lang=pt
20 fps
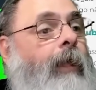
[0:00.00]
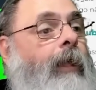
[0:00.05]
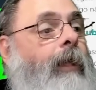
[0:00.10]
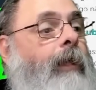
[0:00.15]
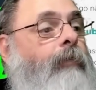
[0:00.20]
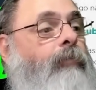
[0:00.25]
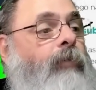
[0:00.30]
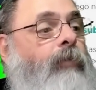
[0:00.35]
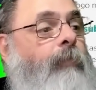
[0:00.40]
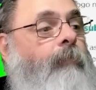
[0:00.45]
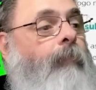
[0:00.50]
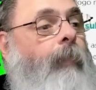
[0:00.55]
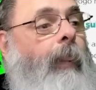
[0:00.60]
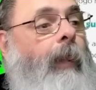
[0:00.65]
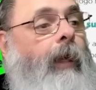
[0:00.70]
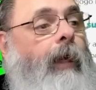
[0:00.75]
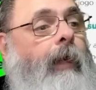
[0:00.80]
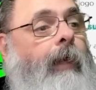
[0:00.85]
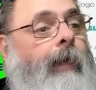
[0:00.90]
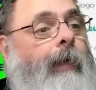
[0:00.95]
Enfim,
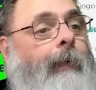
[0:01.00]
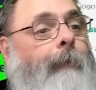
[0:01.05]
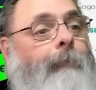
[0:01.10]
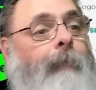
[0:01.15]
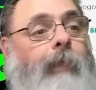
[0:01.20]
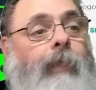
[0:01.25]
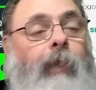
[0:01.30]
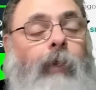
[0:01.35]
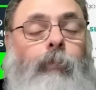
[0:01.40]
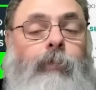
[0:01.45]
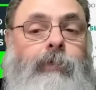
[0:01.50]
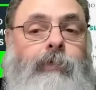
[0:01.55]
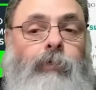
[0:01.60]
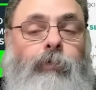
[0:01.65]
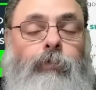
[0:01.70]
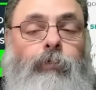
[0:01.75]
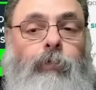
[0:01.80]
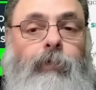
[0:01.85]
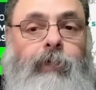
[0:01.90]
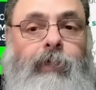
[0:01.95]
uh, e a
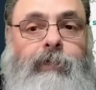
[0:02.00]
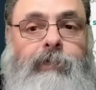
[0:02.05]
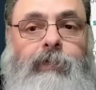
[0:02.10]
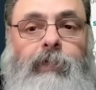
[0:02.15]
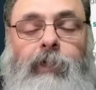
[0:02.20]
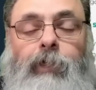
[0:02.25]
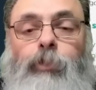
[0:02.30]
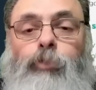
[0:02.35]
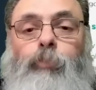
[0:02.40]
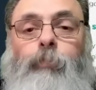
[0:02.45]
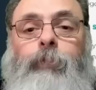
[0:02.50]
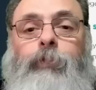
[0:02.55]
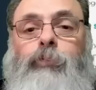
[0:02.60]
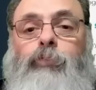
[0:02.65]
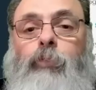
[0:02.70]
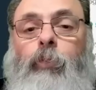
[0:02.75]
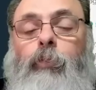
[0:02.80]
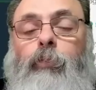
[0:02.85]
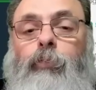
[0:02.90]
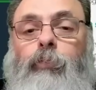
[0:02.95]
questão toda é a seguinte, o
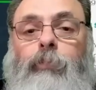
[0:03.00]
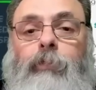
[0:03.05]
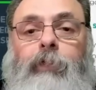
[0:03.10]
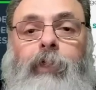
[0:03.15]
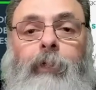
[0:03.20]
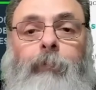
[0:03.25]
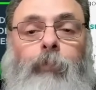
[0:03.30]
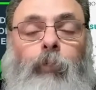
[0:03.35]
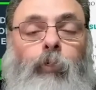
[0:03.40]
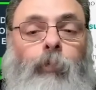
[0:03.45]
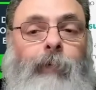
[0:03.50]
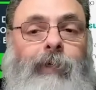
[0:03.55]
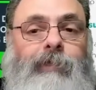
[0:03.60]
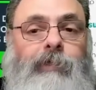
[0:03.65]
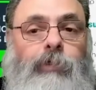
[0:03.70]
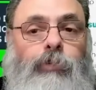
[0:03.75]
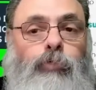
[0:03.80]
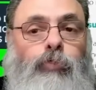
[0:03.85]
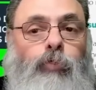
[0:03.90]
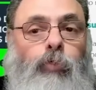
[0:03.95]
pessoal com o tempo começa
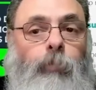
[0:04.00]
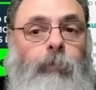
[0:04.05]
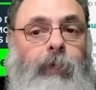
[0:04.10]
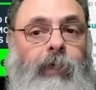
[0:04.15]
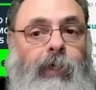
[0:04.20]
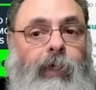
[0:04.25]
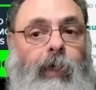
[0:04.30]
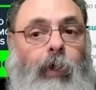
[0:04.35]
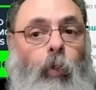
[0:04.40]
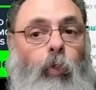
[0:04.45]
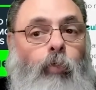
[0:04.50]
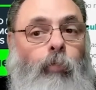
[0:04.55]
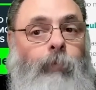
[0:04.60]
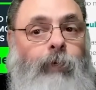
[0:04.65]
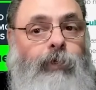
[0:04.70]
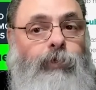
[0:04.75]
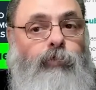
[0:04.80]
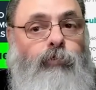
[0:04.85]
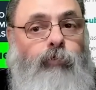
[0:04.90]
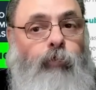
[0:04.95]
a descobrir
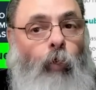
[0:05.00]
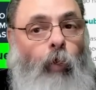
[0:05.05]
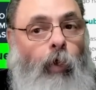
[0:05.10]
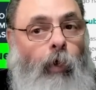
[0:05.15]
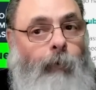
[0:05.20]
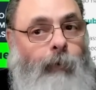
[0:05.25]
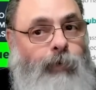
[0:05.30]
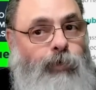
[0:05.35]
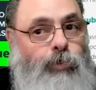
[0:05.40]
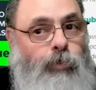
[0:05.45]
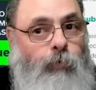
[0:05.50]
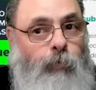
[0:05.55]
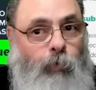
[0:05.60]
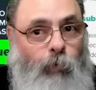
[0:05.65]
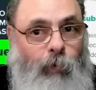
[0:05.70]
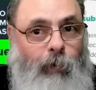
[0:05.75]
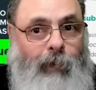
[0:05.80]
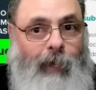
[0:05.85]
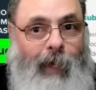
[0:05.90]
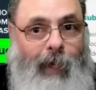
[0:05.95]
algumas formas de
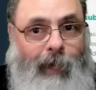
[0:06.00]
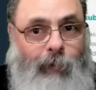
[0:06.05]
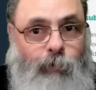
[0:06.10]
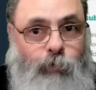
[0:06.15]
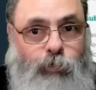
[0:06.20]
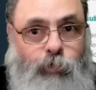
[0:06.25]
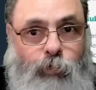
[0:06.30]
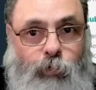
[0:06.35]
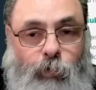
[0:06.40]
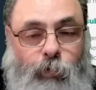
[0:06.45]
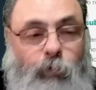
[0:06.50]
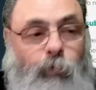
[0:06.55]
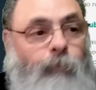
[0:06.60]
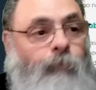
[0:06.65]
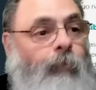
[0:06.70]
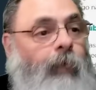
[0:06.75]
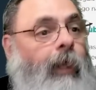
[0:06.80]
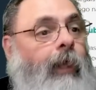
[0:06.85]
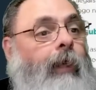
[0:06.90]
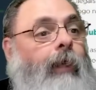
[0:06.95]
burlar o jogo.
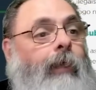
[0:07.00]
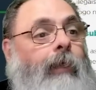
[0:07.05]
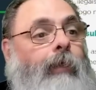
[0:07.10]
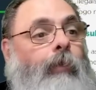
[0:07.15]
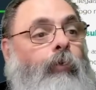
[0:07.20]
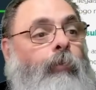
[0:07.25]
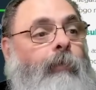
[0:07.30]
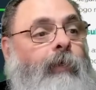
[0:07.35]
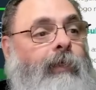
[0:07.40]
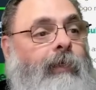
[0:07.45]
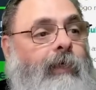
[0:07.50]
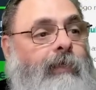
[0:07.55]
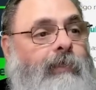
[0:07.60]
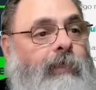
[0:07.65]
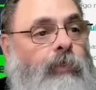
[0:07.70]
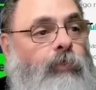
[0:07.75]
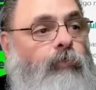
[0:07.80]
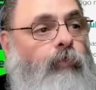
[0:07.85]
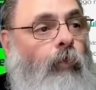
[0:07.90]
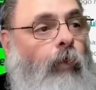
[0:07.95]
E uma
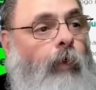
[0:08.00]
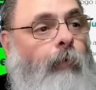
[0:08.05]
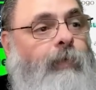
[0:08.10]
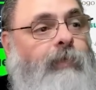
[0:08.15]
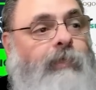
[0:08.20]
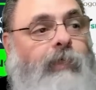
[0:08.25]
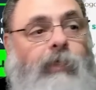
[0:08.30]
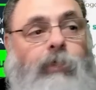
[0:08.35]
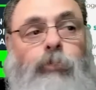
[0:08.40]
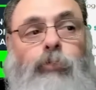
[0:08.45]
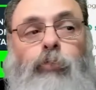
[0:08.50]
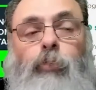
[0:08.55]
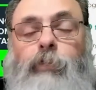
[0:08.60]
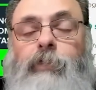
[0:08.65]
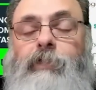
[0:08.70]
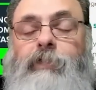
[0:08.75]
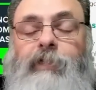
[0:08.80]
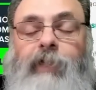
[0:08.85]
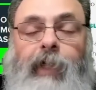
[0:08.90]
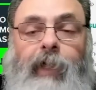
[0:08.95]
dessas formas que eles
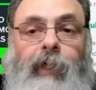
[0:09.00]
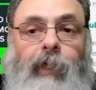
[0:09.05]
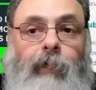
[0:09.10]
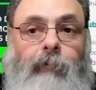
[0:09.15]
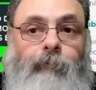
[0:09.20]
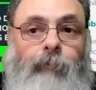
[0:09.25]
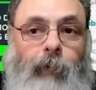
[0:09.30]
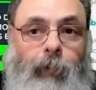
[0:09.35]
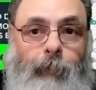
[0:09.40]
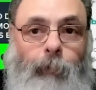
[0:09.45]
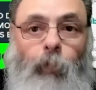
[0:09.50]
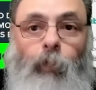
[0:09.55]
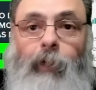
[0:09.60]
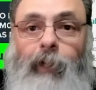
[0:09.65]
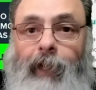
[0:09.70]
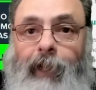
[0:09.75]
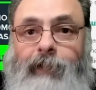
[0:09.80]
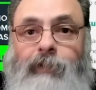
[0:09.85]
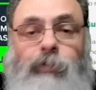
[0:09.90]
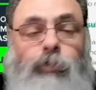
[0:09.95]
conseguem
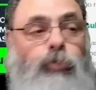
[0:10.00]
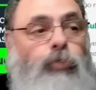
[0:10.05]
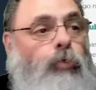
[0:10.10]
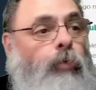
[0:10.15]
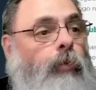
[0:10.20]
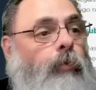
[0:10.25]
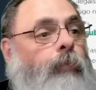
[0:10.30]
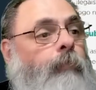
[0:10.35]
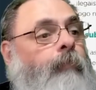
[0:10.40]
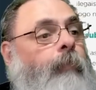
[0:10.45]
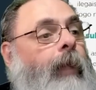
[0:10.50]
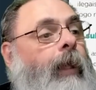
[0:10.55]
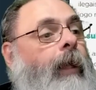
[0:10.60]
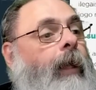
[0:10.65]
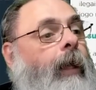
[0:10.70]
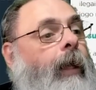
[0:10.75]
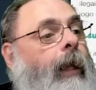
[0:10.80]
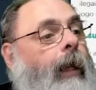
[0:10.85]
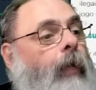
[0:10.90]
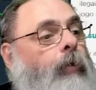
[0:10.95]
burlar esse jogo
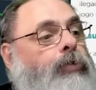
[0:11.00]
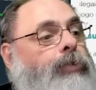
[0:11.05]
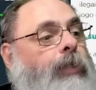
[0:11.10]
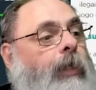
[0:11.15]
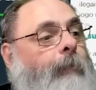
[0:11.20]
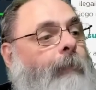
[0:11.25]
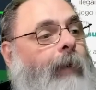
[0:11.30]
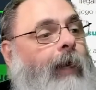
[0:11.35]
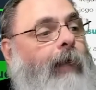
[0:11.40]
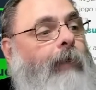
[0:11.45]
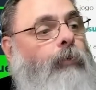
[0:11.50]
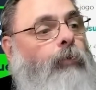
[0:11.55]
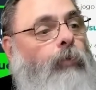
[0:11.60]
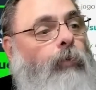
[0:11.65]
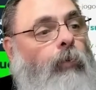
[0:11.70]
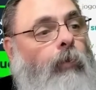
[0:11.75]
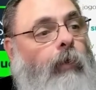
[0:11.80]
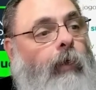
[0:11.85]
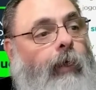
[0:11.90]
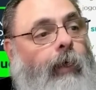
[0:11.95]
é o
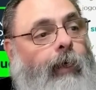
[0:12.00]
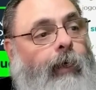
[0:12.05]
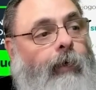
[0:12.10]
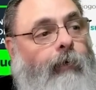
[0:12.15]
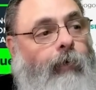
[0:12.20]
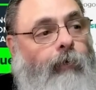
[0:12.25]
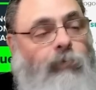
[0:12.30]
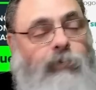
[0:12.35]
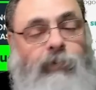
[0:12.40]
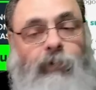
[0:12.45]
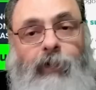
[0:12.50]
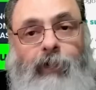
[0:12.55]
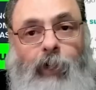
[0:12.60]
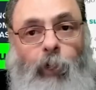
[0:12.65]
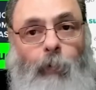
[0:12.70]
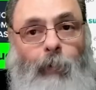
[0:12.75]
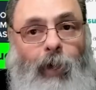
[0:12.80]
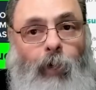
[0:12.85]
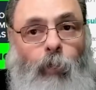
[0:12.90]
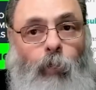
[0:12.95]
chamado, uh, é você criar
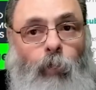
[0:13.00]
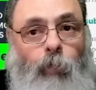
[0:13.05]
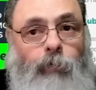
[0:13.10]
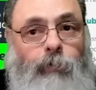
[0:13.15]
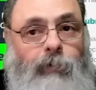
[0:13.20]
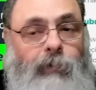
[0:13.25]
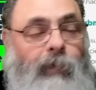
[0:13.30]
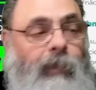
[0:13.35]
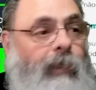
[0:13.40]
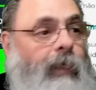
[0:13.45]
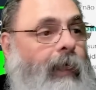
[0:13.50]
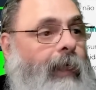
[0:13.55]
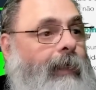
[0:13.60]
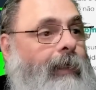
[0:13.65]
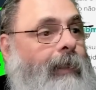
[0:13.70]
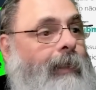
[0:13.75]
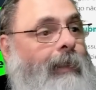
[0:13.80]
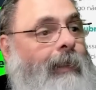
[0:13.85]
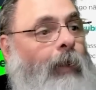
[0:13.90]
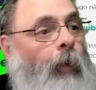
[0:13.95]
uma conta que
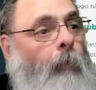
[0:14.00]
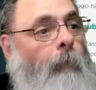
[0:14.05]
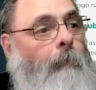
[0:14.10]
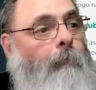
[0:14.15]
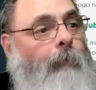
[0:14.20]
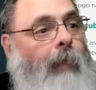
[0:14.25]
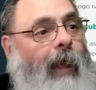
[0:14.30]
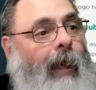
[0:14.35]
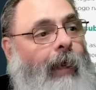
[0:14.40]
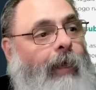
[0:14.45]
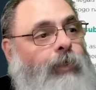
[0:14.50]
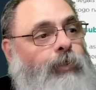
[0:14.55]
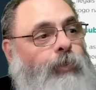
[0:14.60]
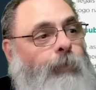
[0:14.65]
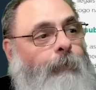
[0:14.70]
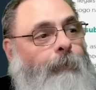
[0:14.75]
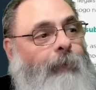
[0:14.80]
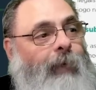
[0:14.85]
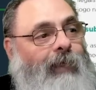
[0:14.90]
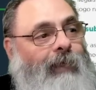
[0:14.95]
ela não perde
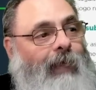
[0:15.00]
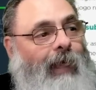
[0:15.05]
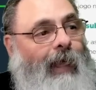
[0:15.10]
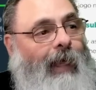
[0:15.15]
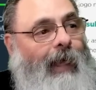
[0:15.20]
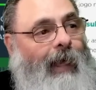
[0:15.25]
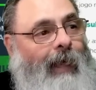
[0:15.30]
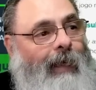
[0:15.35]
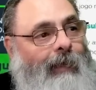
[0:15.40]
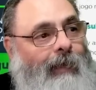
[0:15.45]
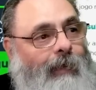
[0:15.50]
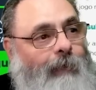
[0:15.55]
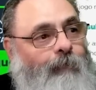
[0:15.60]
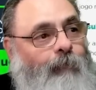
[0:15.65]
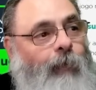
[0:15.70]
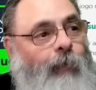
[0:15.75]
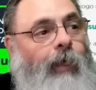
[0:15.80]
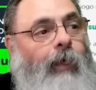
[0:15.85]
PDL.